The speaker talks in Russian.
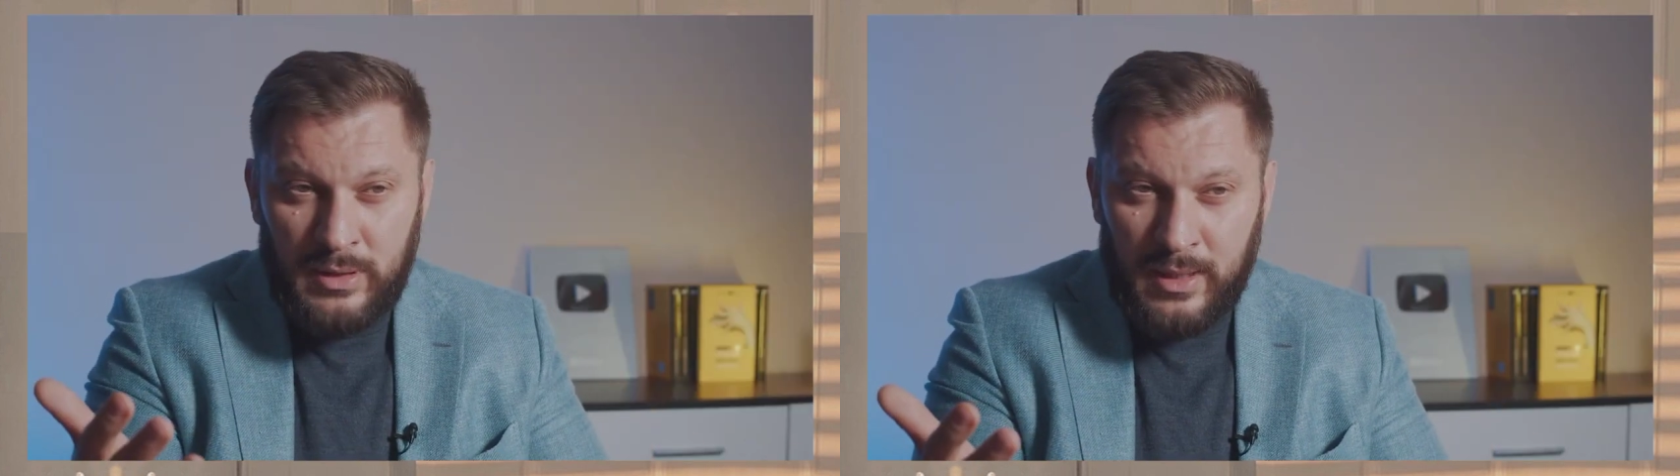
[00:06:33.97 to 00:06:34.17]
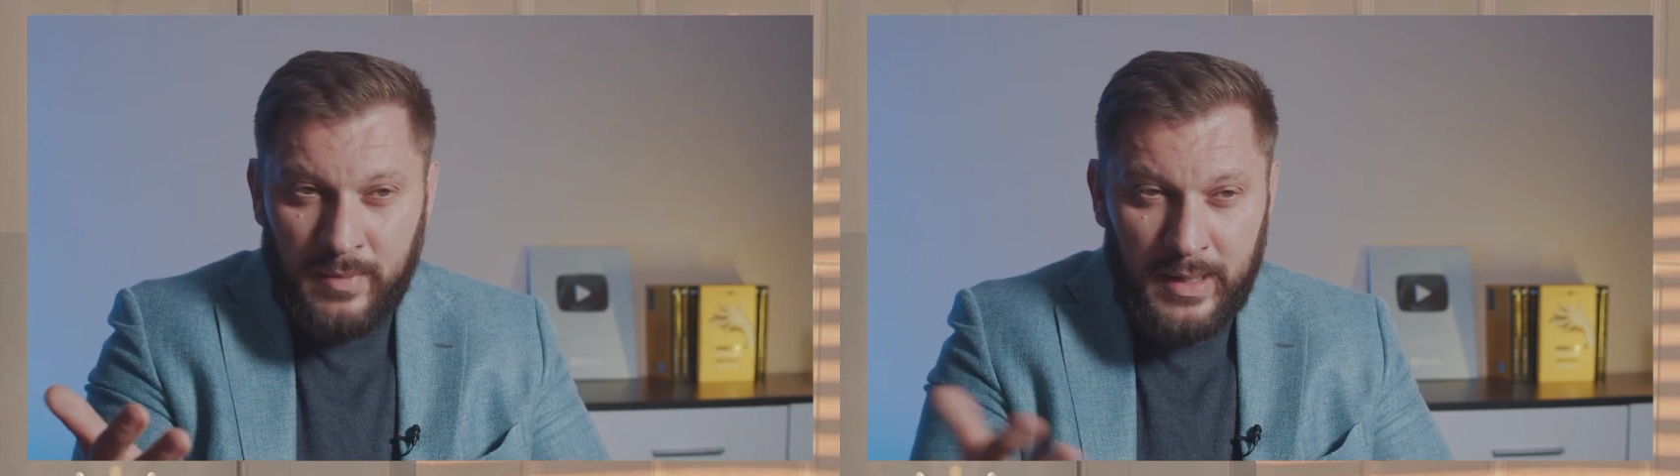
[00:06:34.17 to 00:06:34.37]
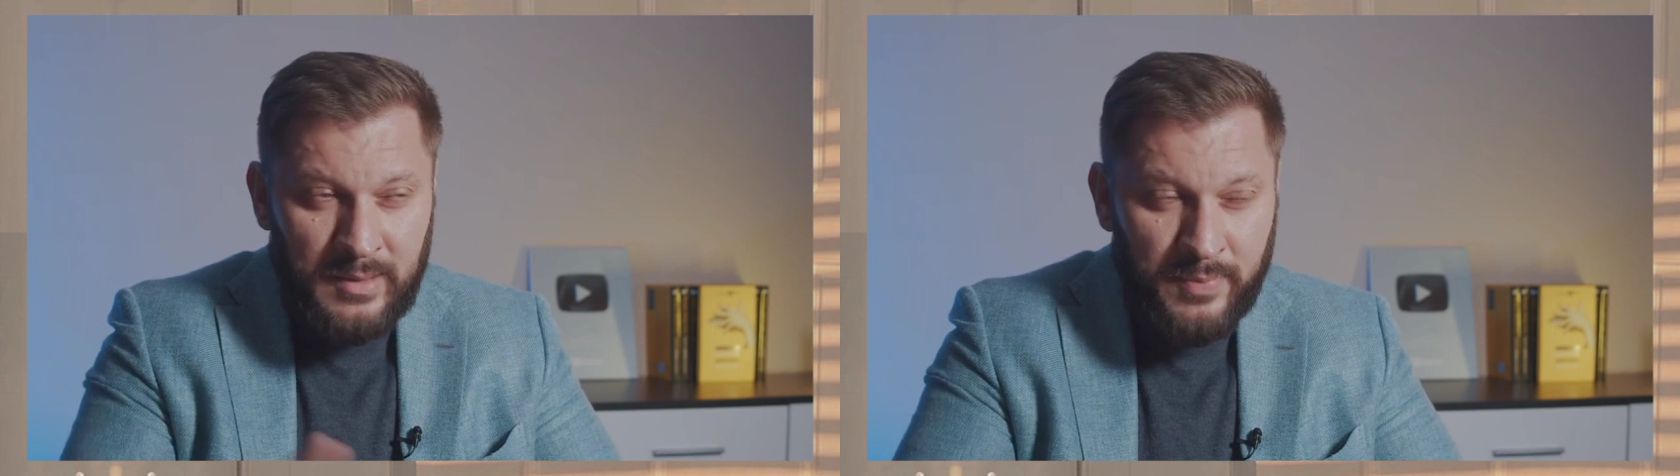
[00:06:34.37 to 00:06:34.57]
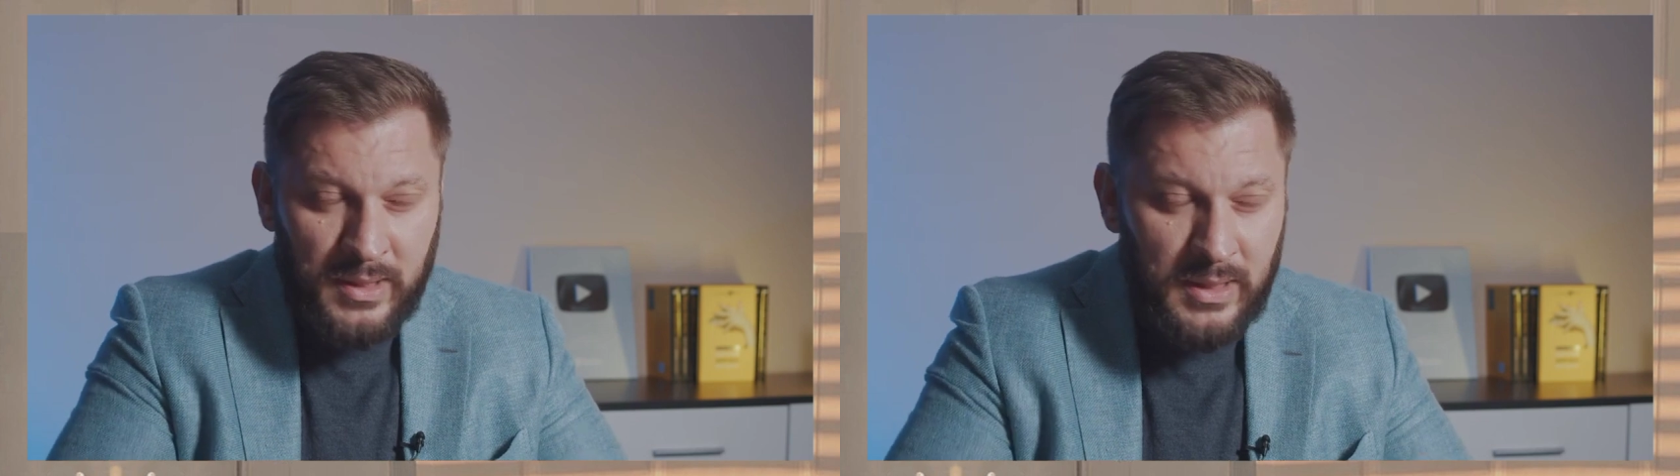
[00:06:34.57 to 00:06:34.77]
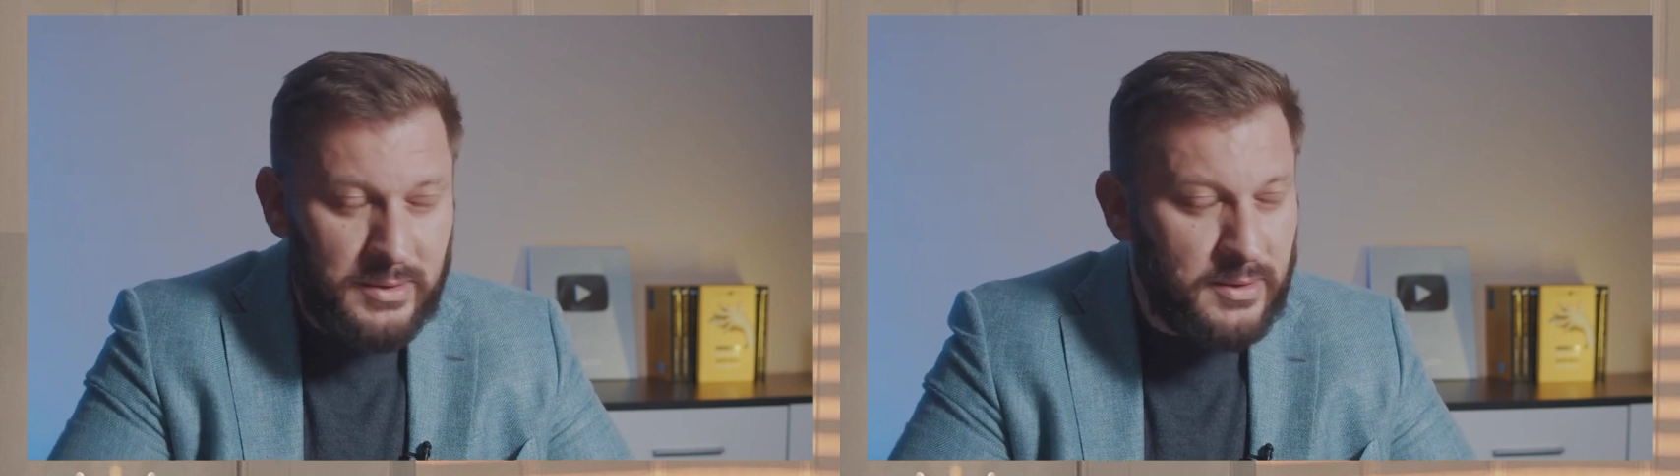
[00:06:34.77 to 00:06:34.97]
нормальный,
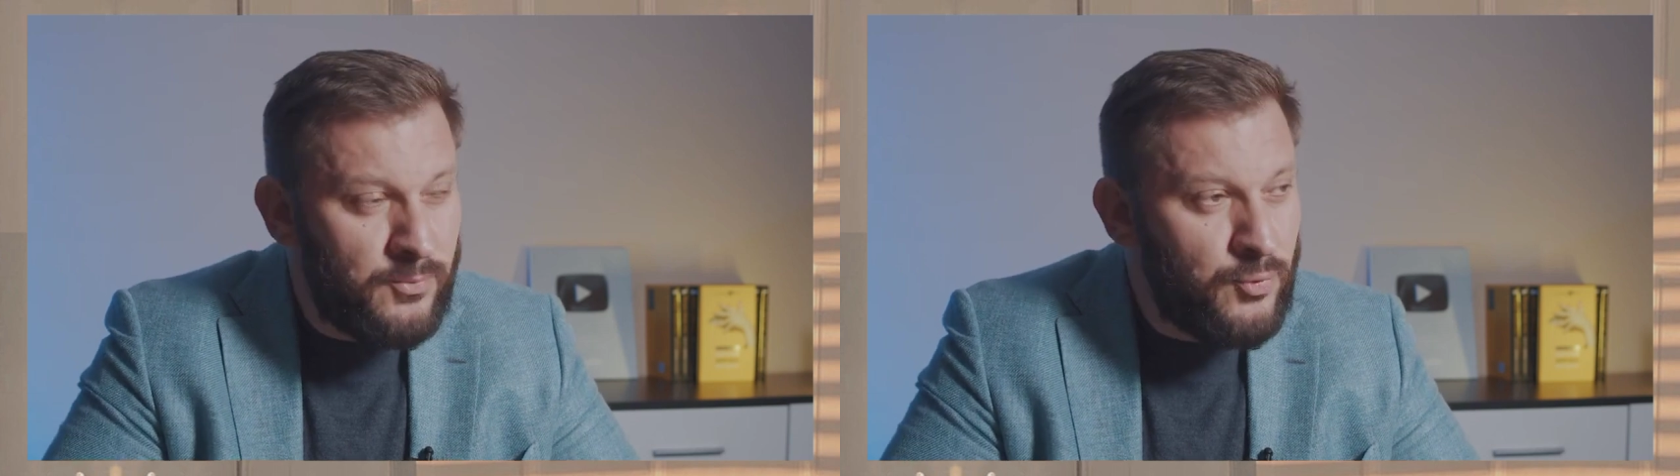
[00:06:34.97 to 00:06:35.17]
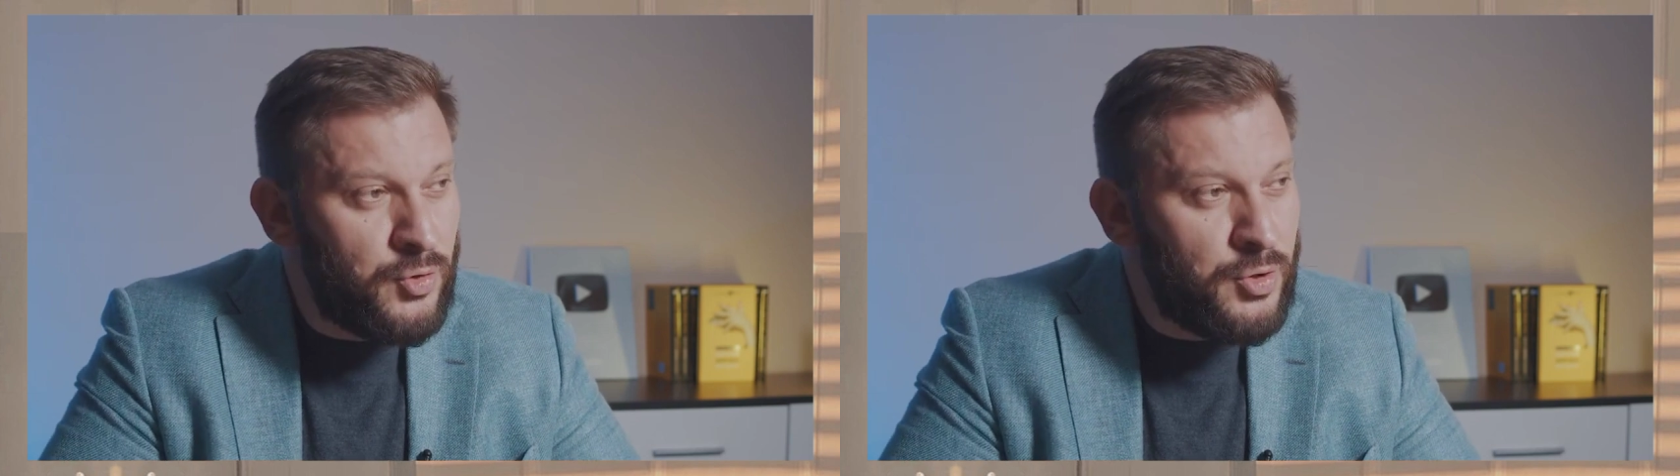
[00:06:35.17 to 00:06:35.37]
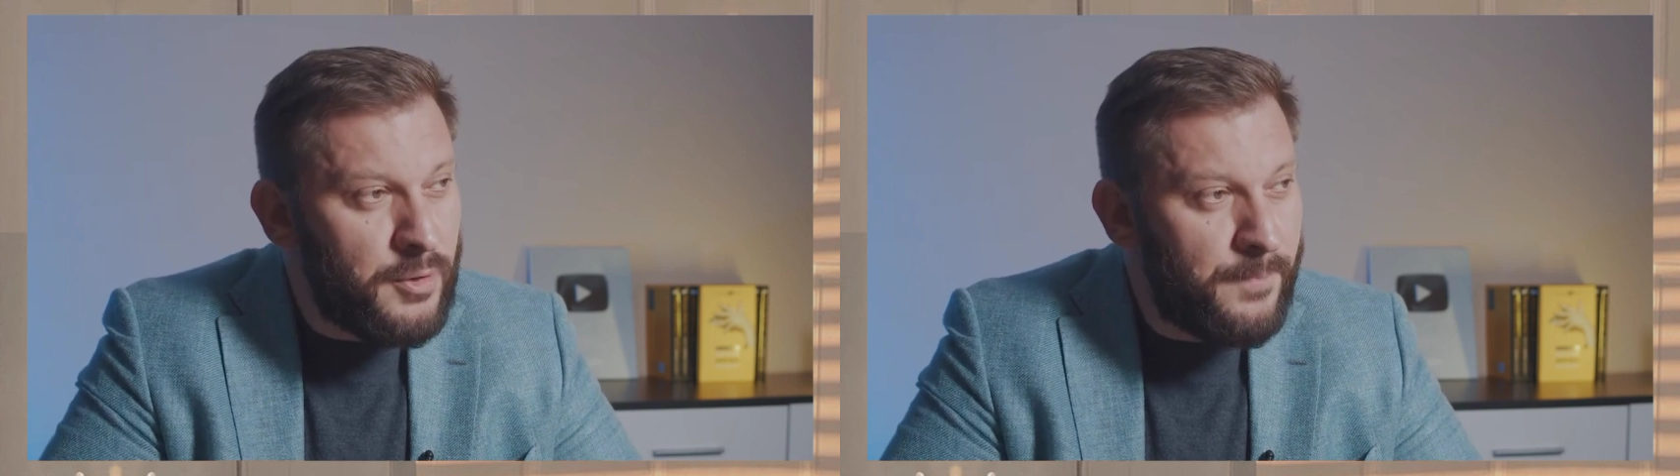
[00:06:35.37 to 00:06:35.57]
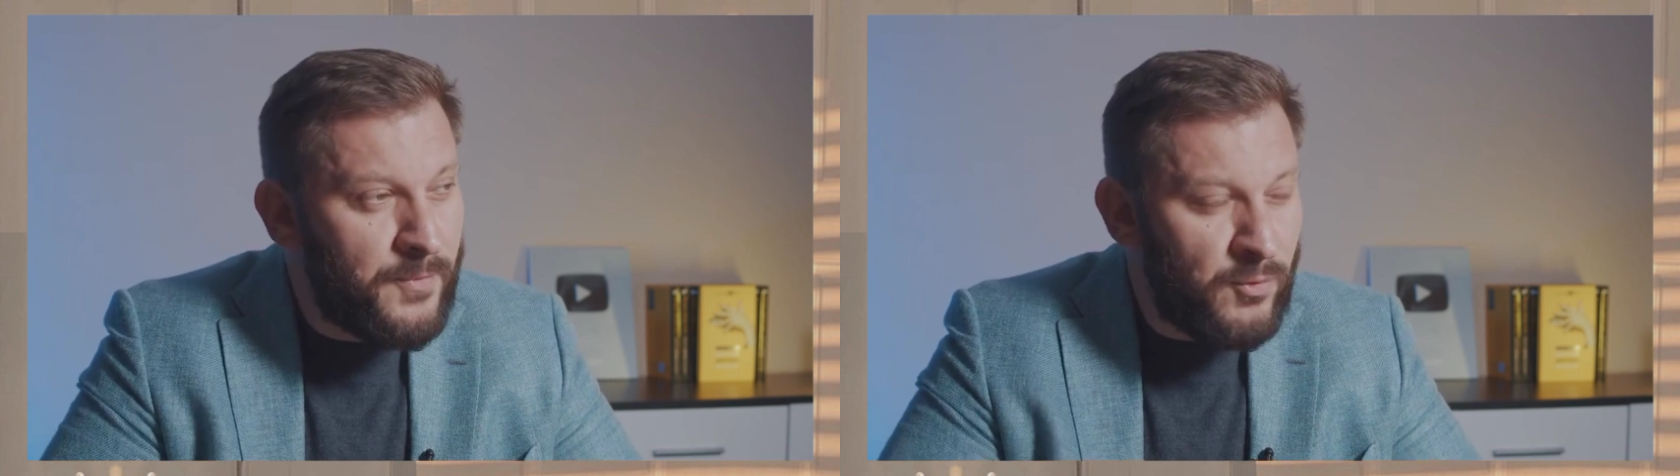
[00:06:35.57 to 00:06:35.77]
прекрасный мужчина.